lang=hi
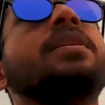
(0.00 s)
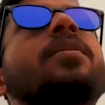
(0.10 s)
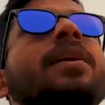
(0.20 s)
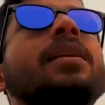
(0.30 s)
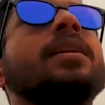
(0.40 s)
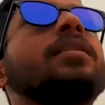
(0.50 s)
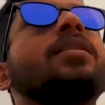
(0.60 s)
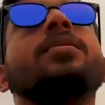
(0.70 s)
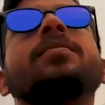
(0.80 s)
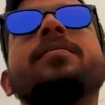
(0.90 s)
सीरियल वगैरह देखते
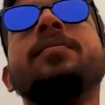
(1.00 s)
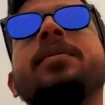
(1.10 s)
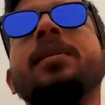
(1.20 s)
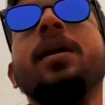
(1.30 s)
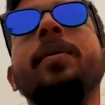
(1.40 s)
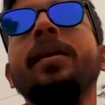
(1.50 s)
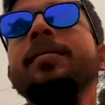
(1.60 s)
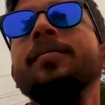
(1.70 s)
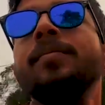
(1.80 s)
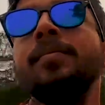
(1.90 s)
हो हमारे
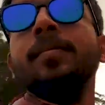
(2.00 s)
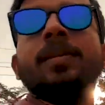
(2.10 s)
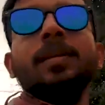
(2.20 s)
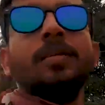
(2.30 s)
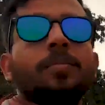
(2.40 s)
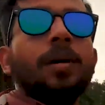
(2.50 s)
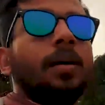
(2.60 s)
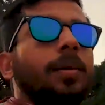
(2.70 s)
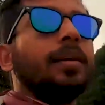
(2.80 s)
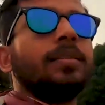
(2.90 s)

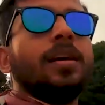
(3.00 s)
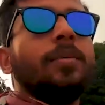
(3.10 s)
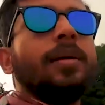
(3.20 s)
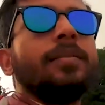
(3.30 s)
महाभारत रामायण